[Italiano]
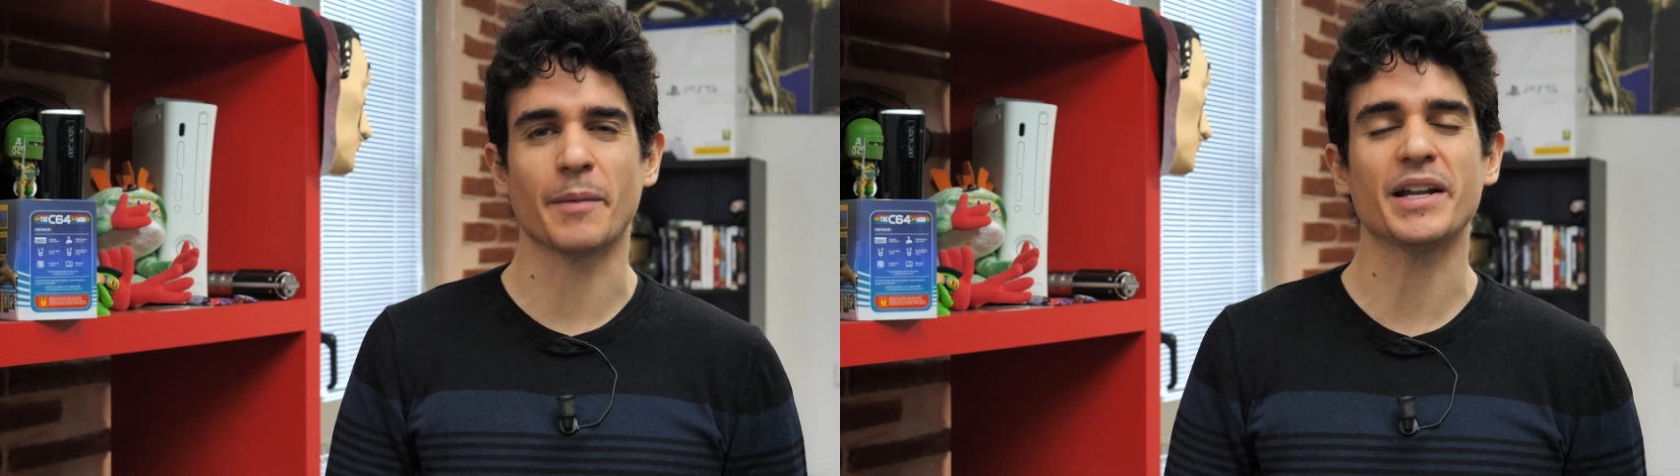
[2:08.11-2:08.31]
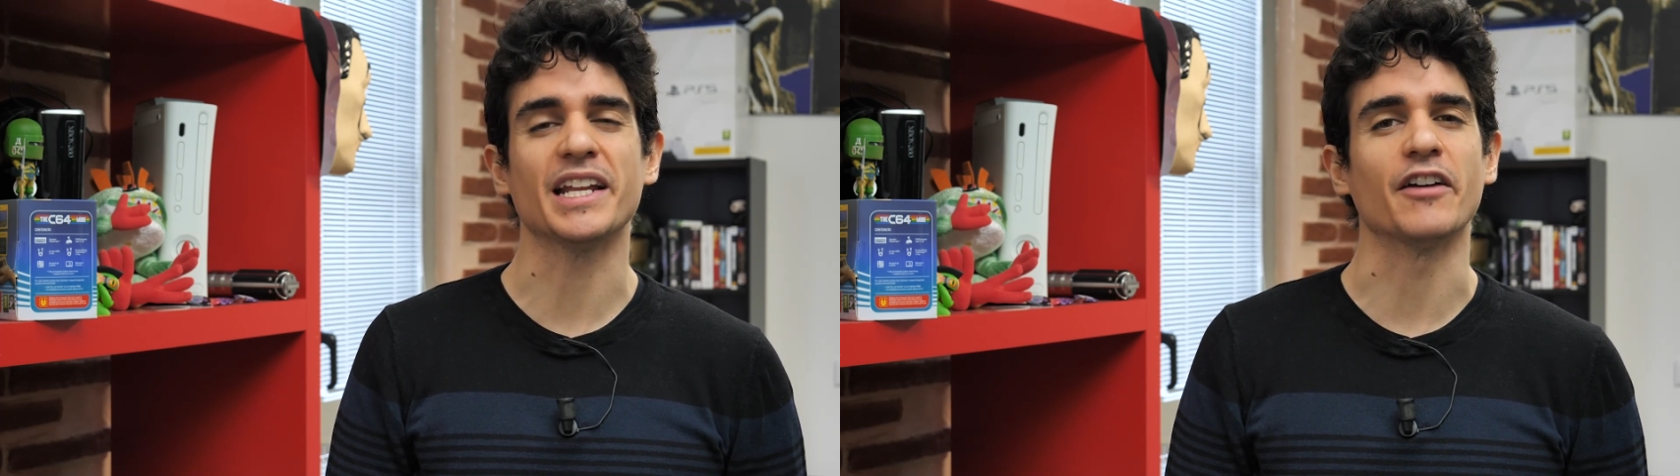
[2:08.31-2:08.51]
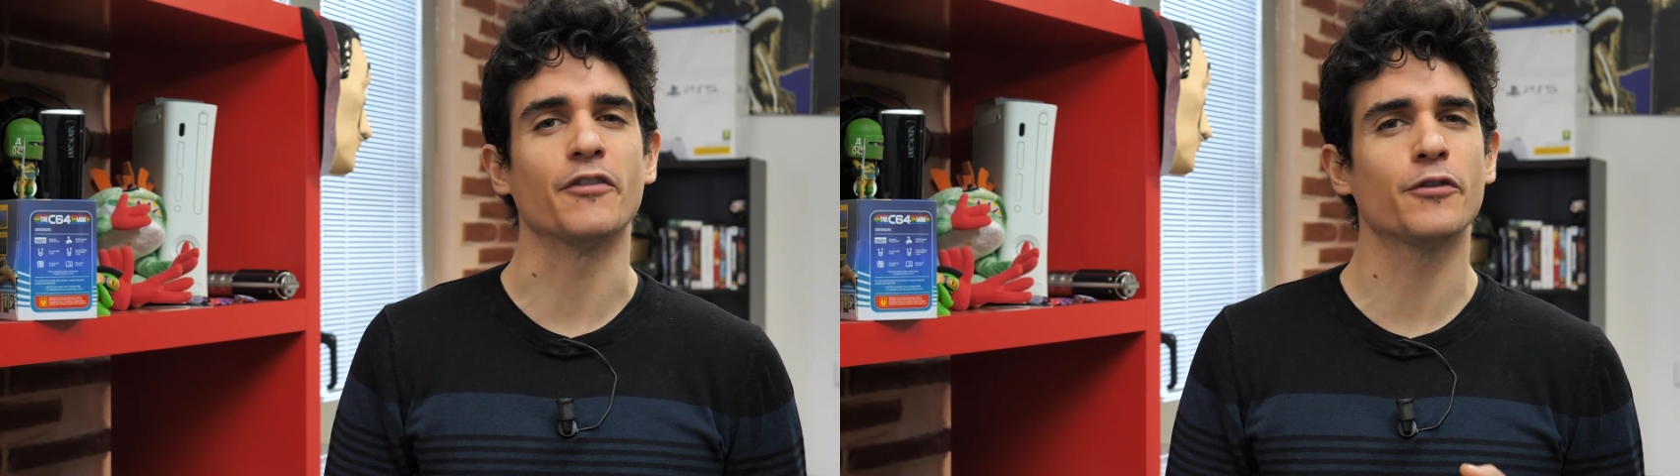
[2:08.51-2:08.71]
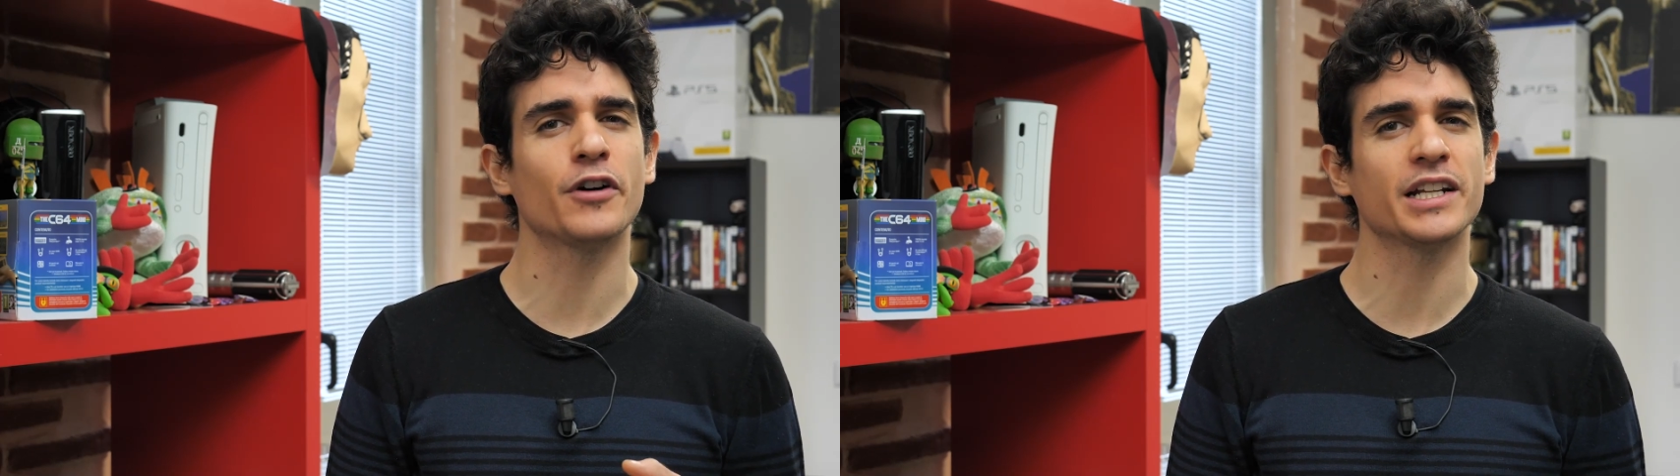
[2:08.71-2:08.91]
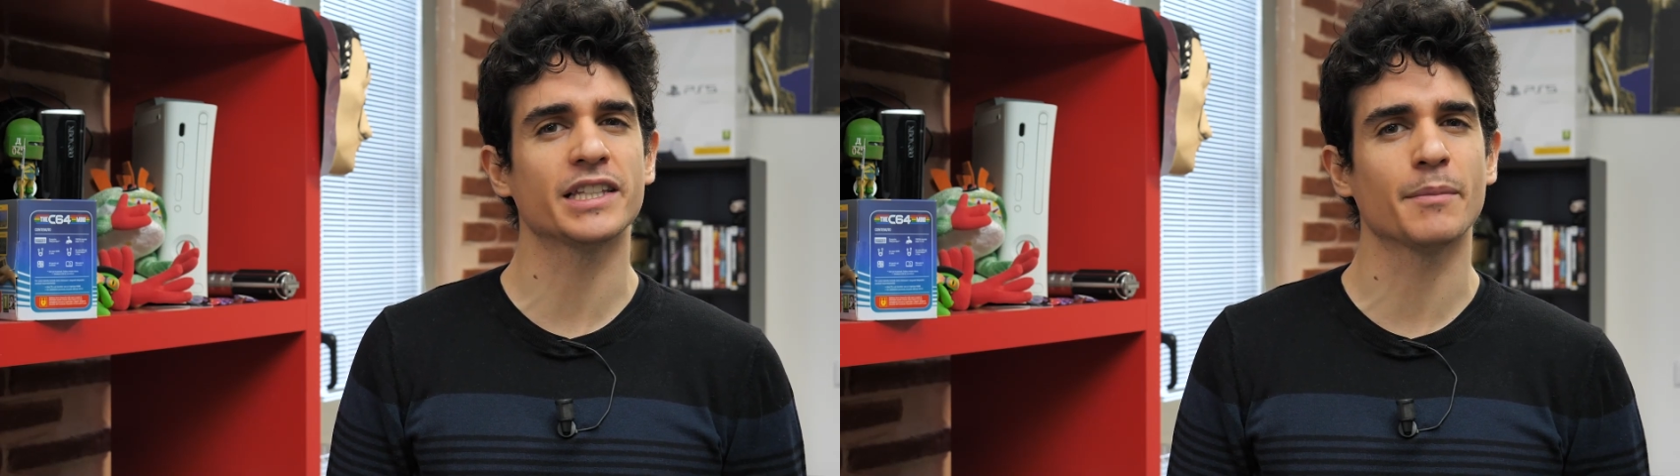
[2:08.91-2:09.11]
d'aprile
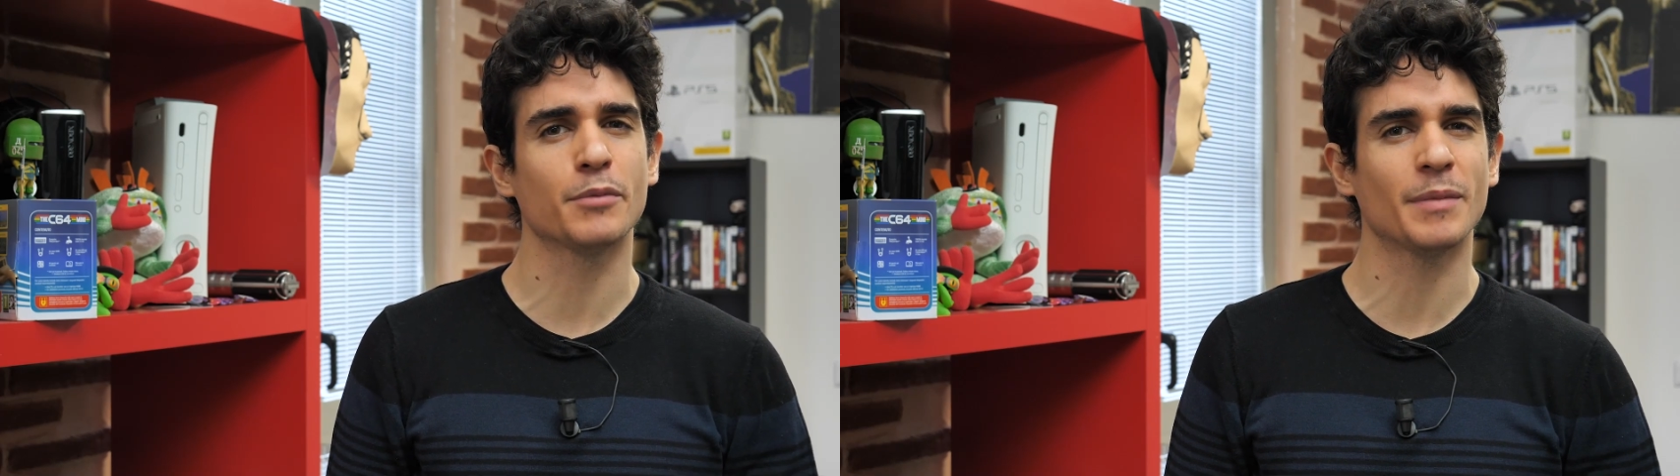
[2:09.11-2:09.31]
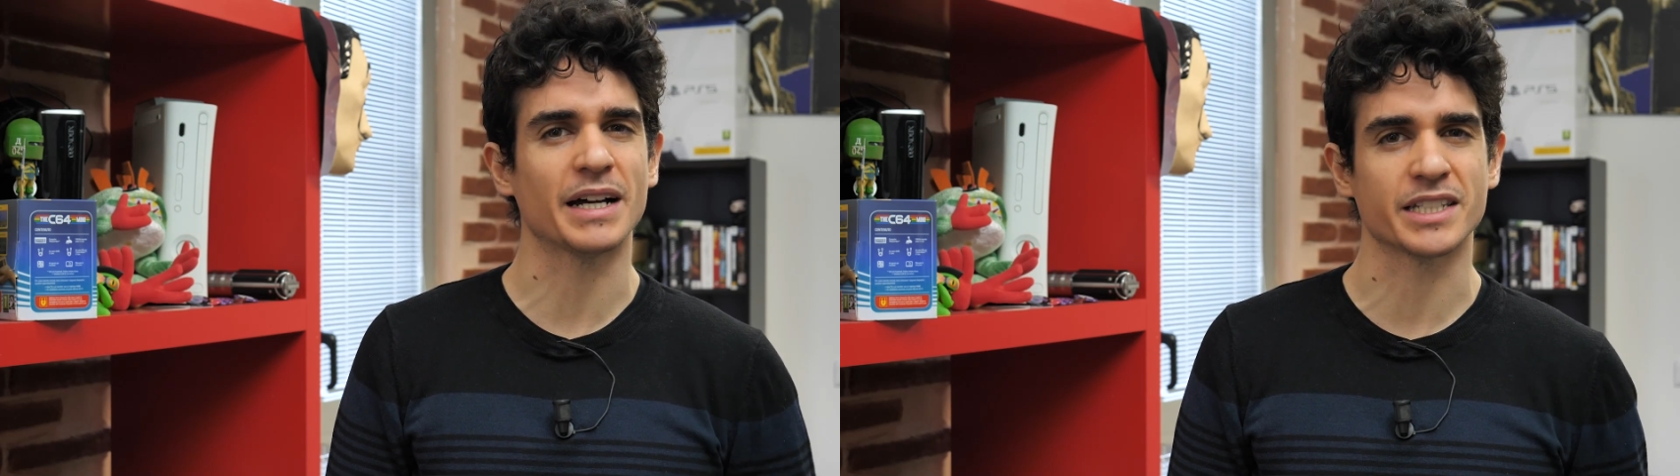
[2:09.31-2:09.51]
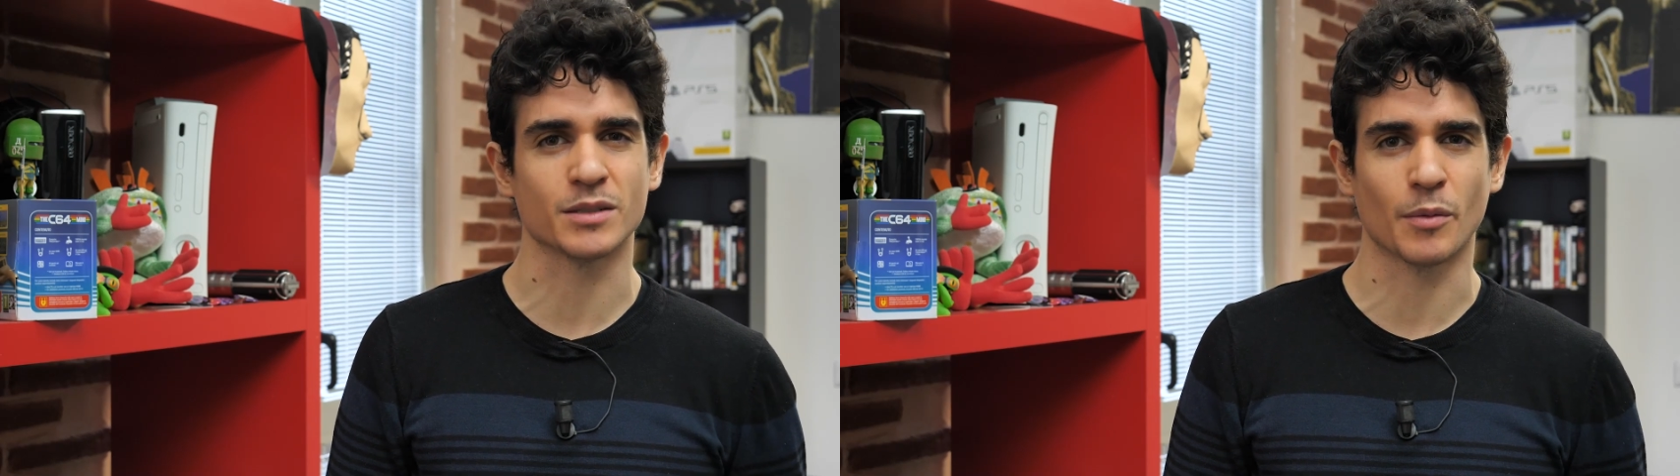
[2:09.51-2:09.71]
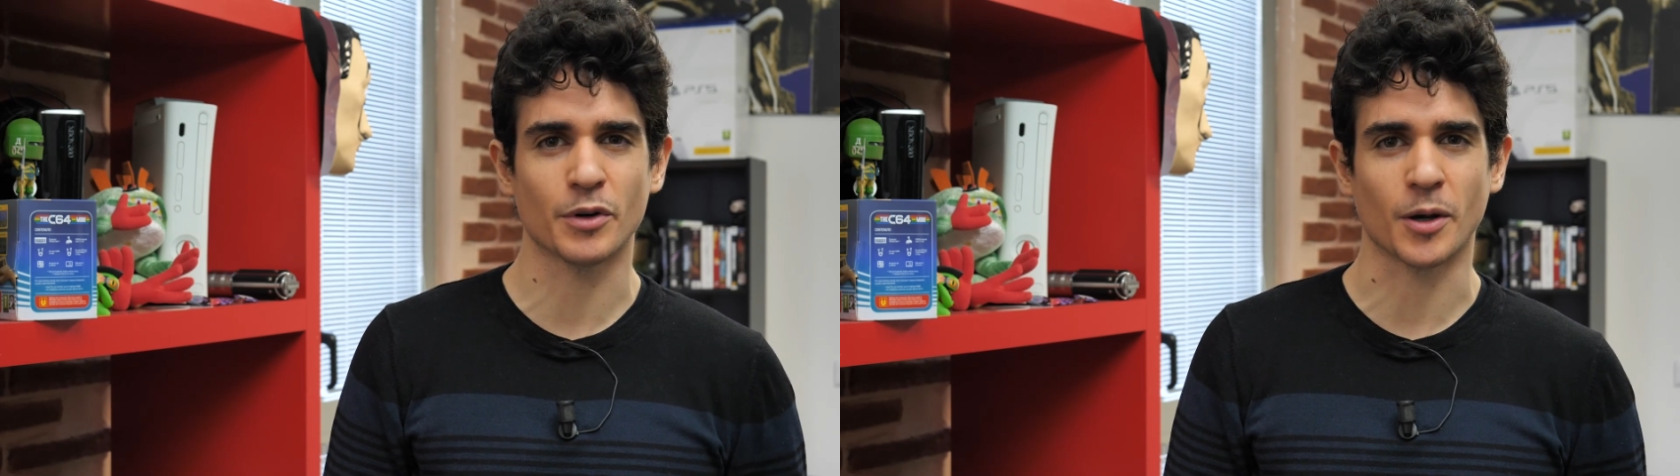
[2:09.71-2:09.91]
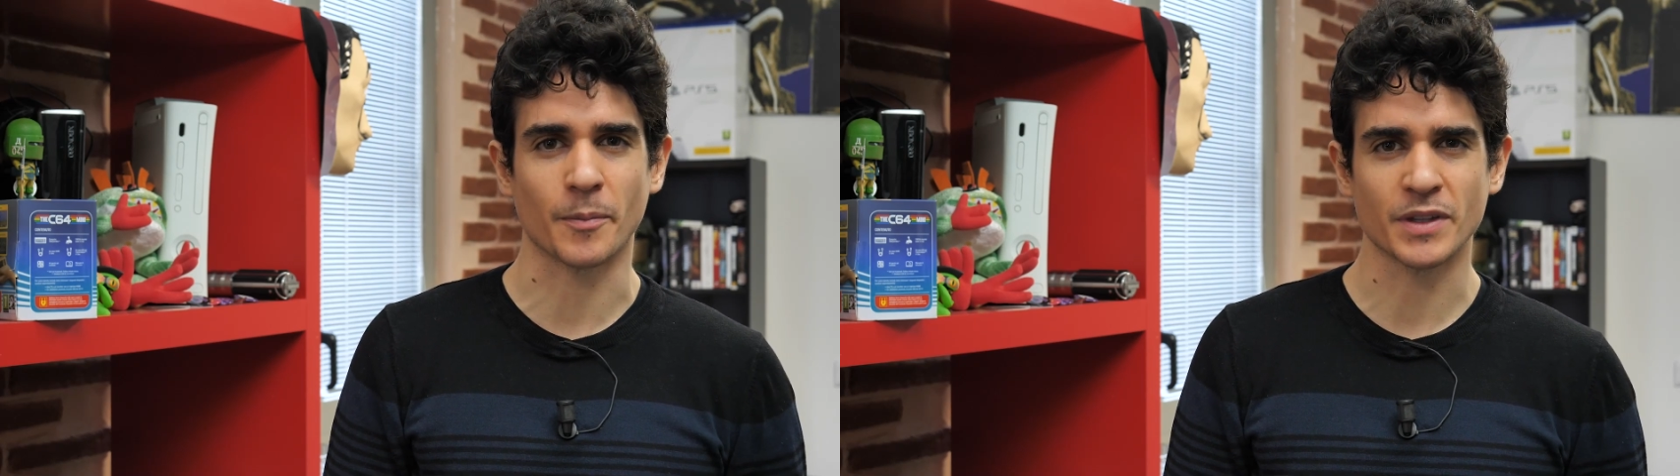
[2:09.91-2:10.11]
fuori tempo massimo
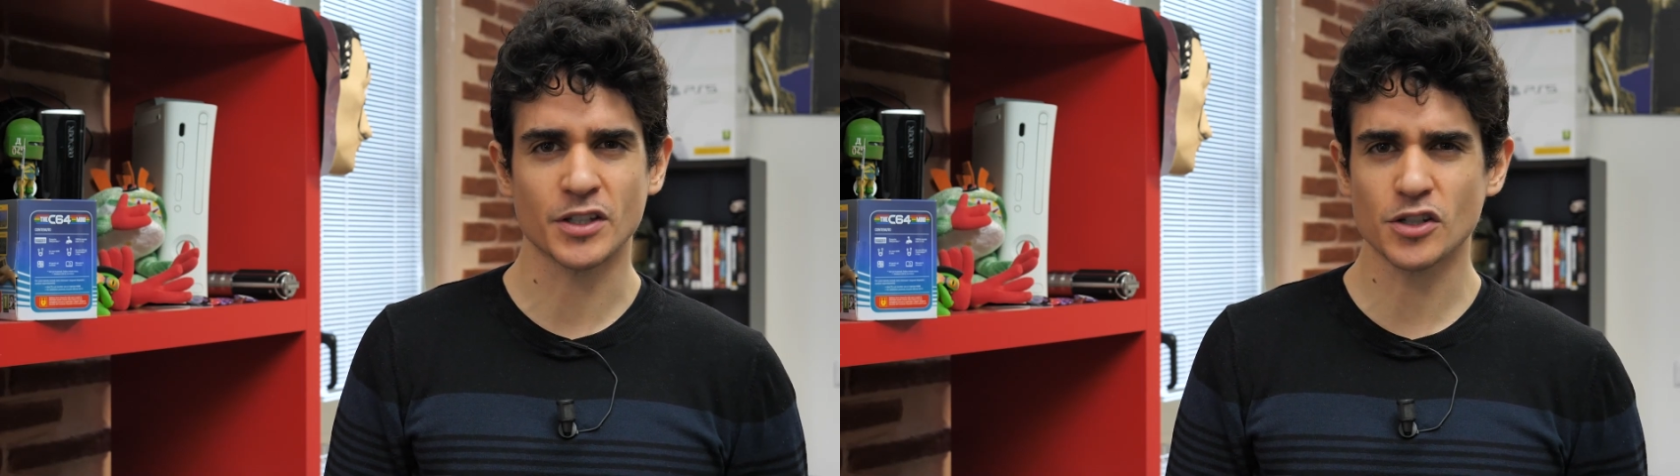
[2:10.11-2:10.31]
però,